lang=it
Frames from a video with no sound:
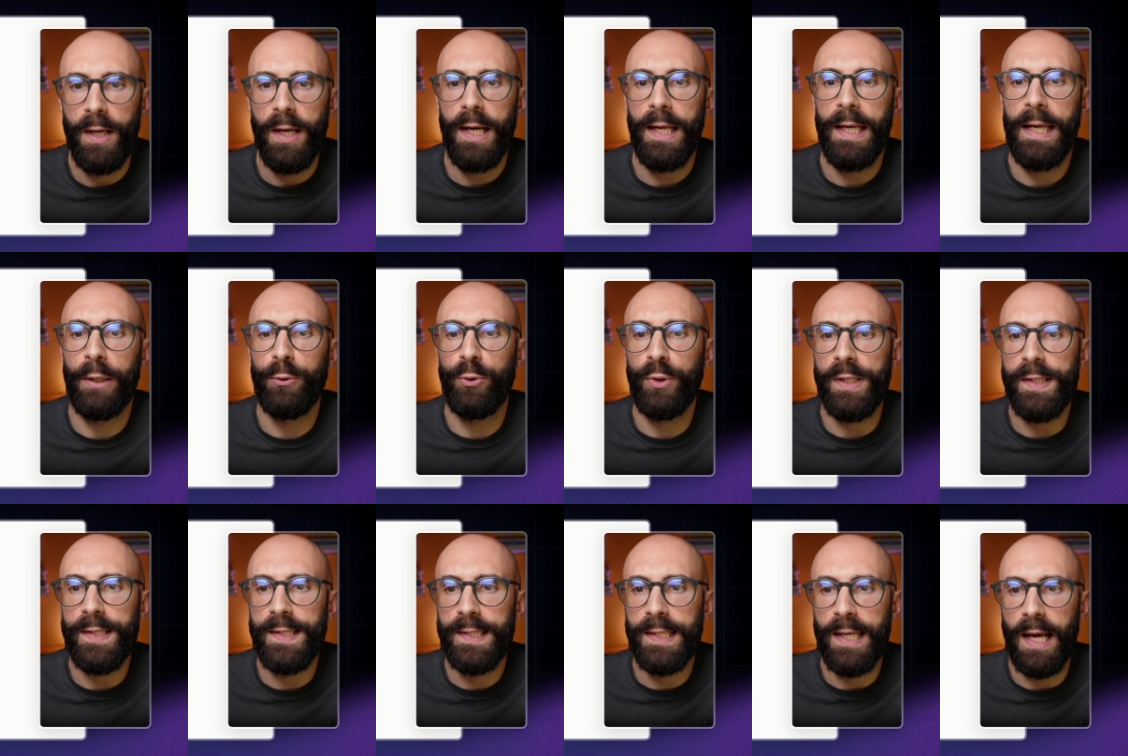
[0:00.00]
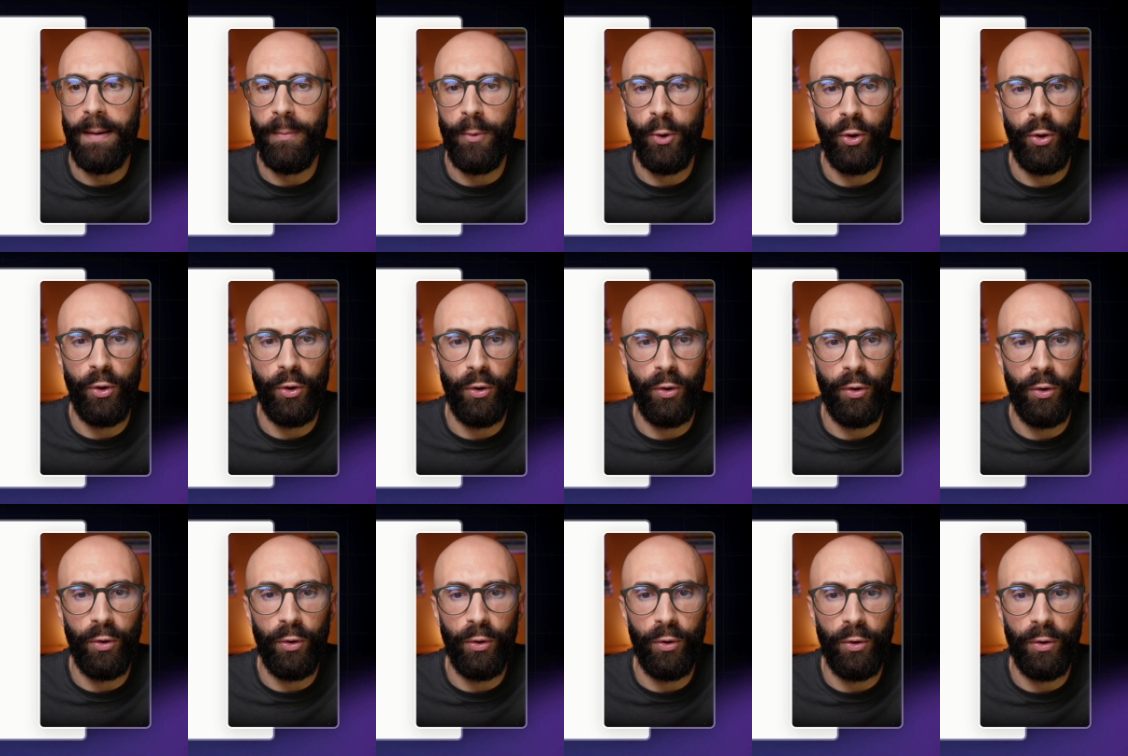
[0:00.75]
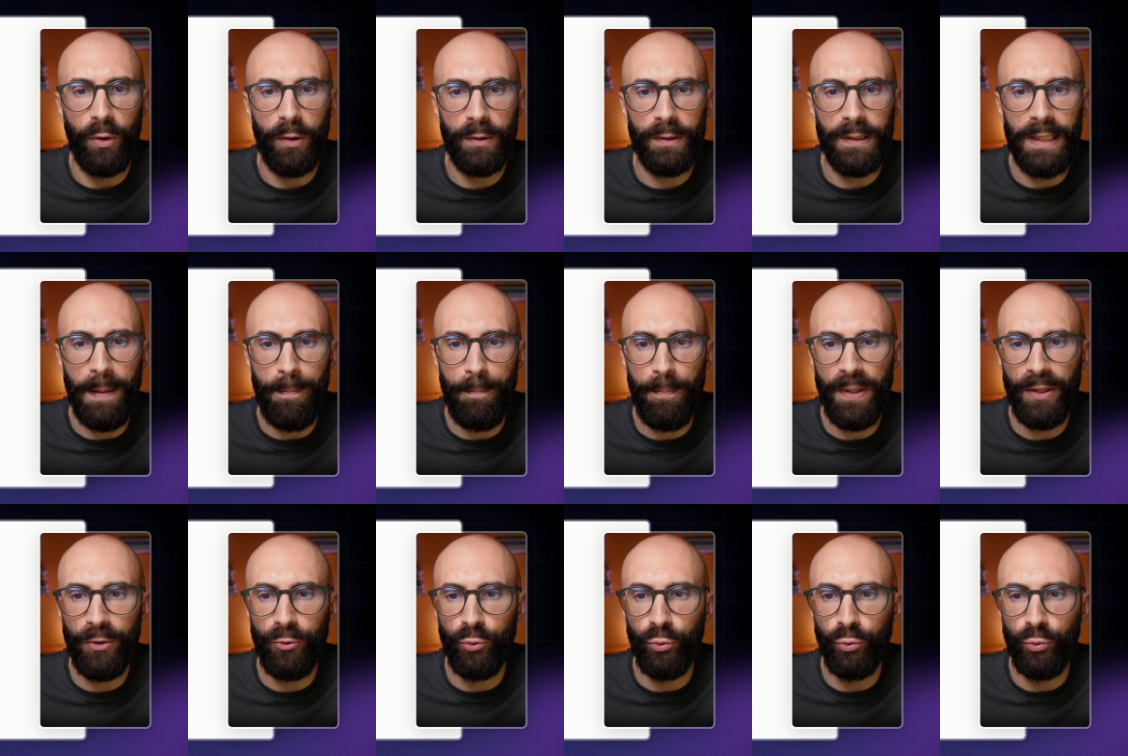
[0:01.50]
la utilizziamo
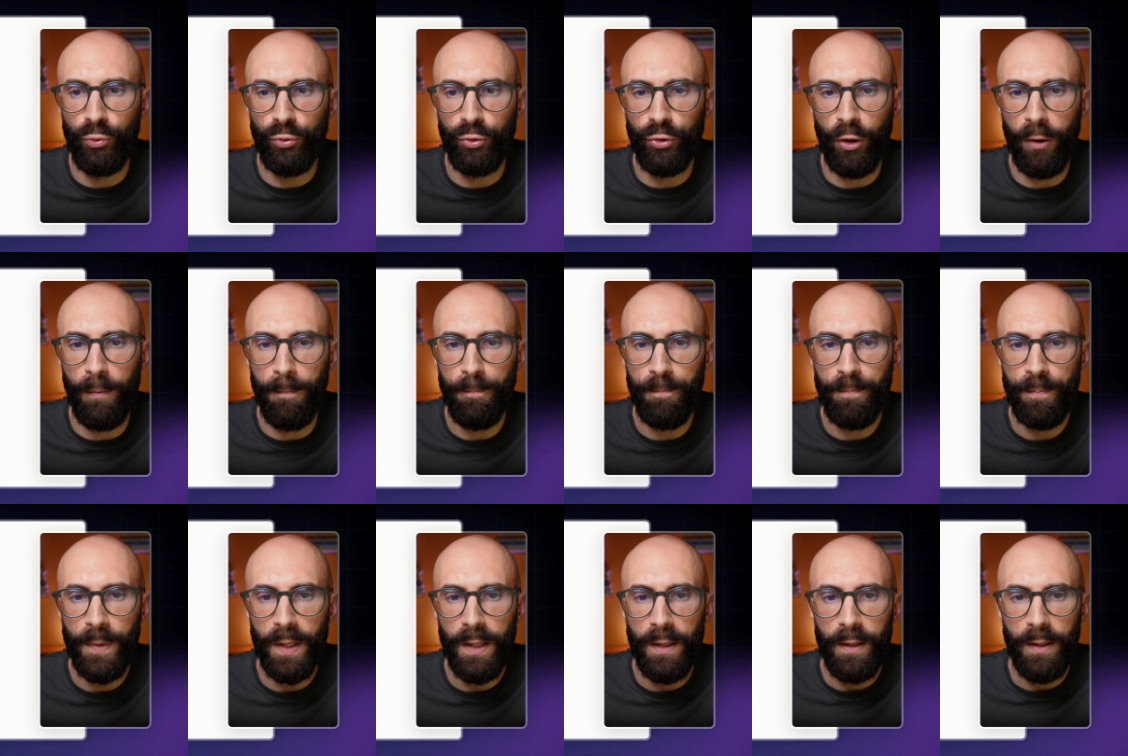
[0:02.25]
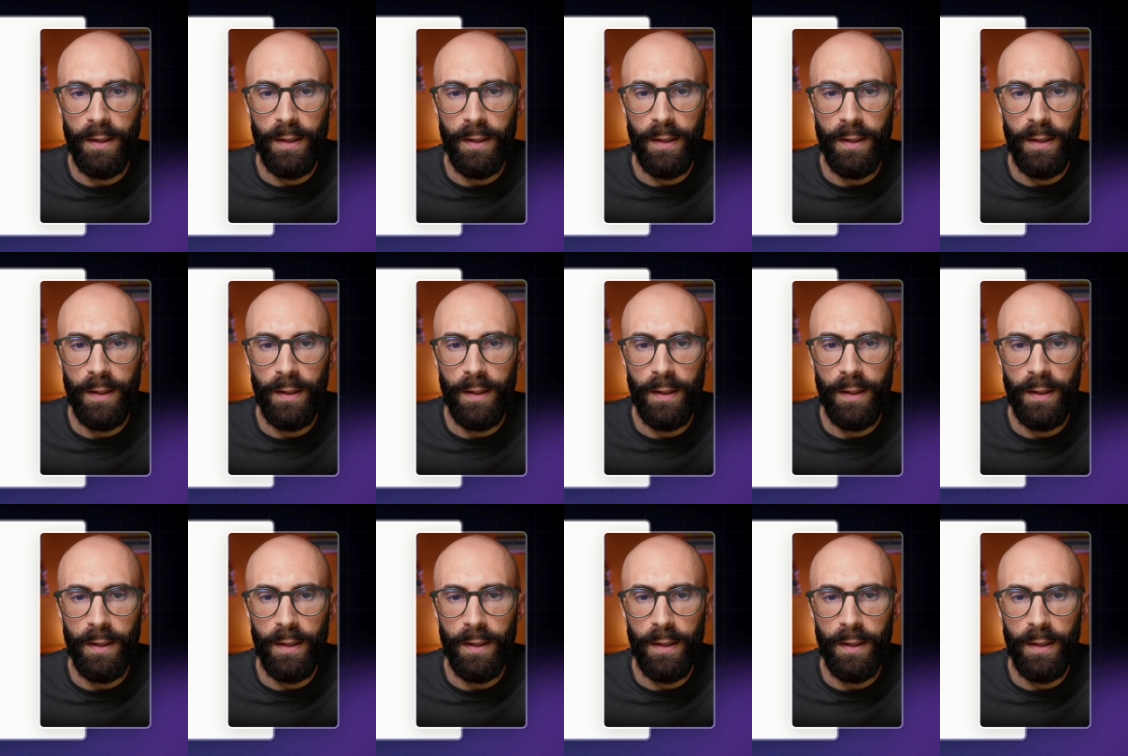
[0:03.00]
dappertutto.